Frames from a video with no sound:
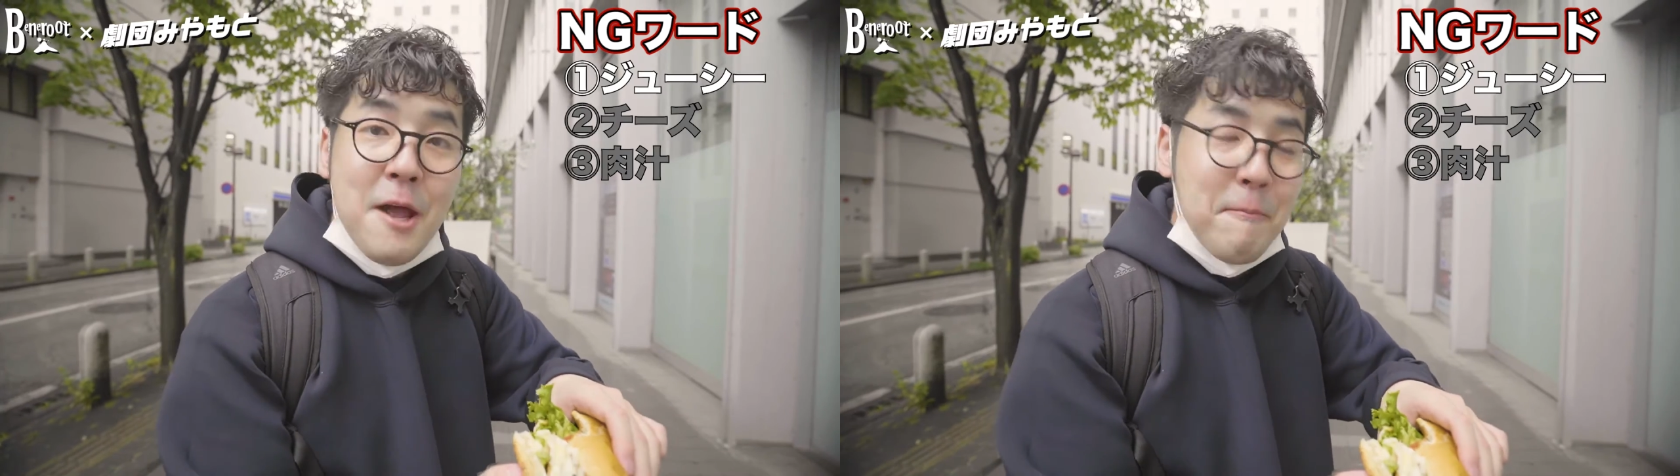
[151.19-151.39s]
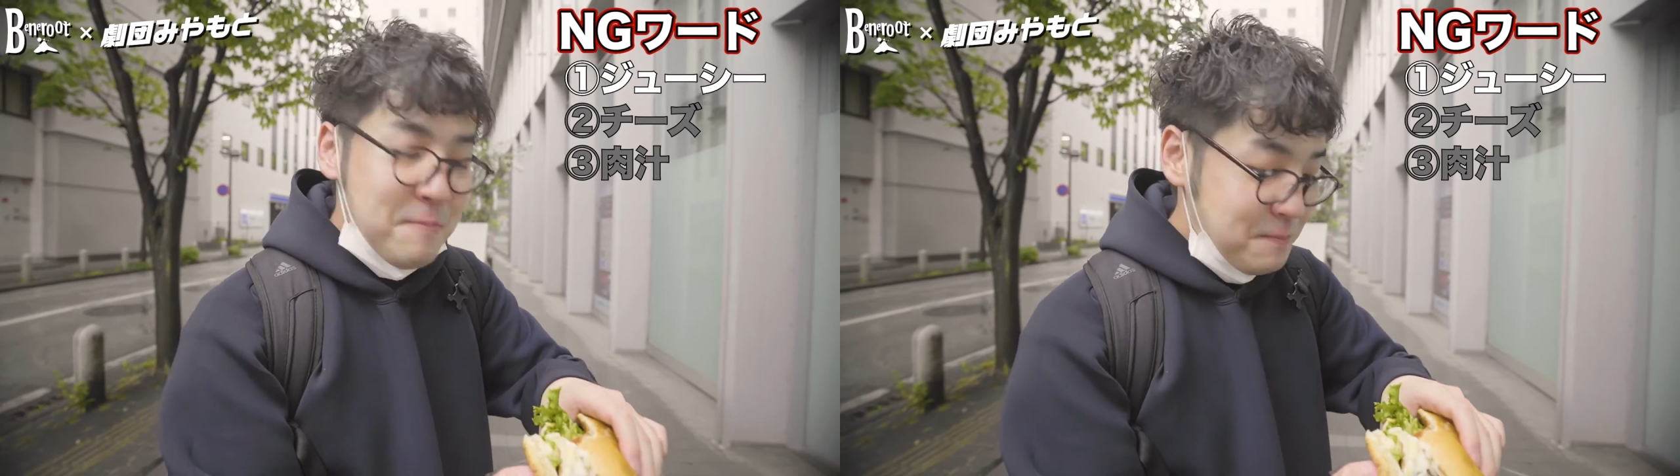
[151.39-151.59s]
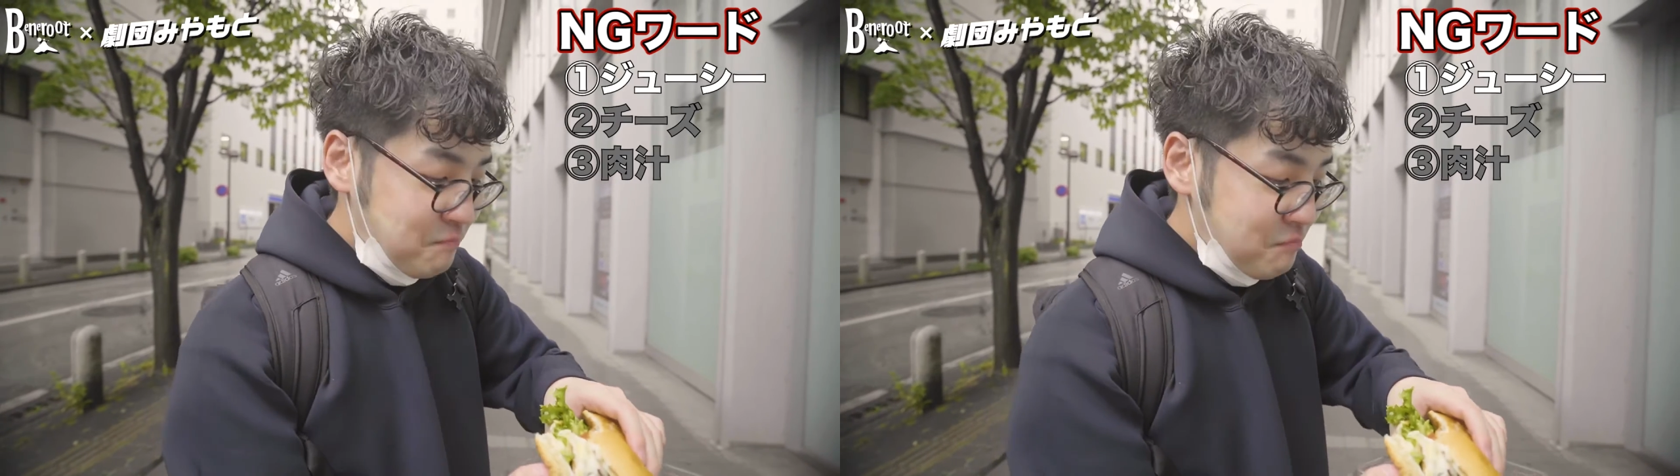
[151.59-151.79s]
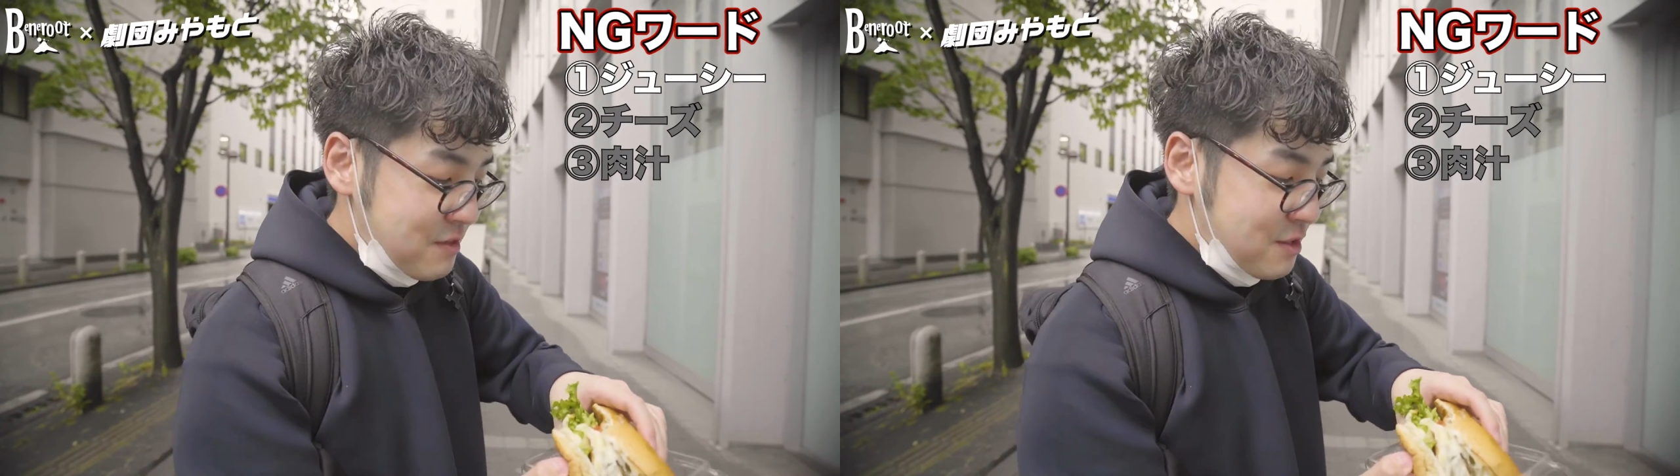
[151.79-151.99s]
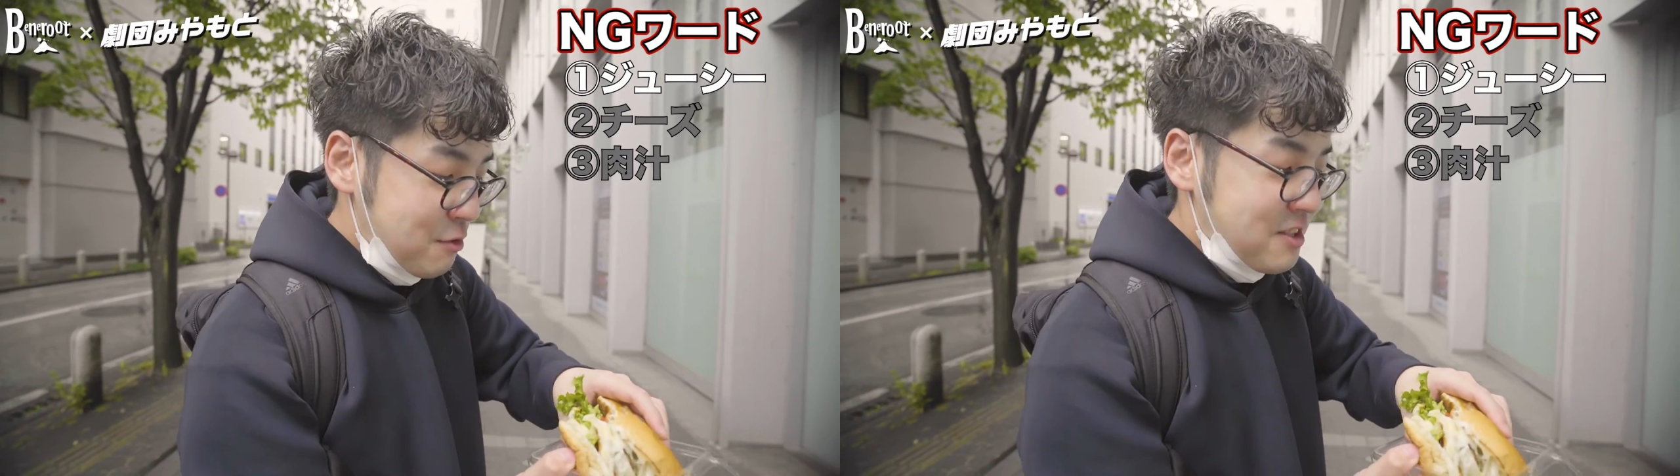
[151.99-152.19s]
い
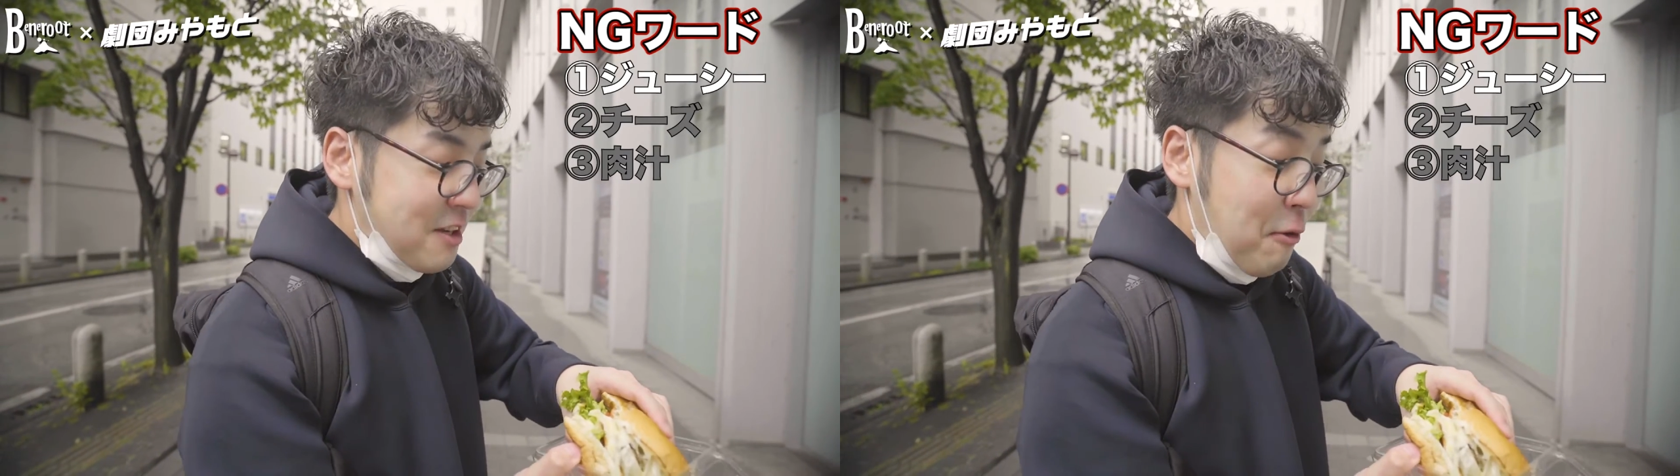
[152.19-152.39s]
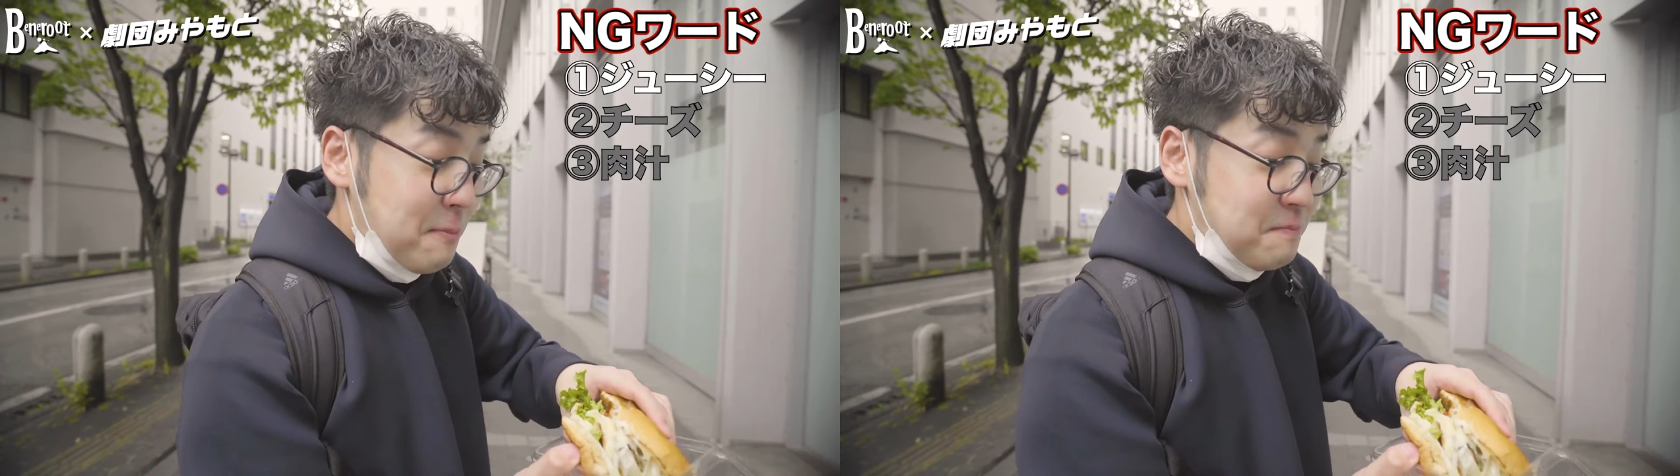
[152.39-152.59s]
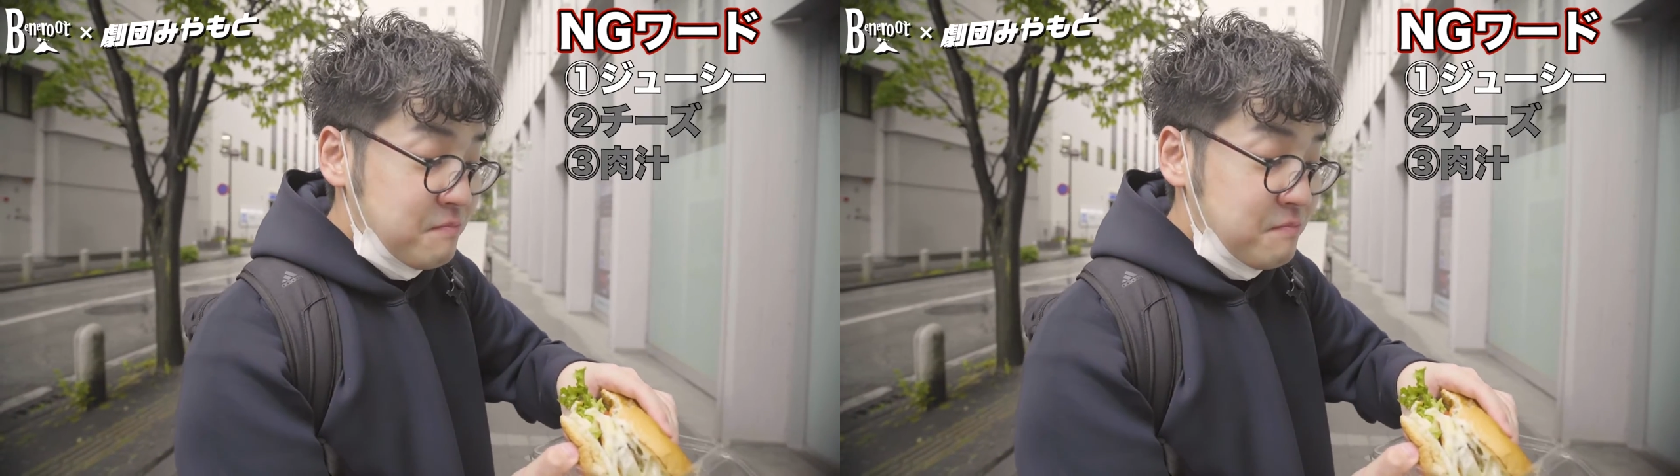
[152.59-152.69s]
そしてあの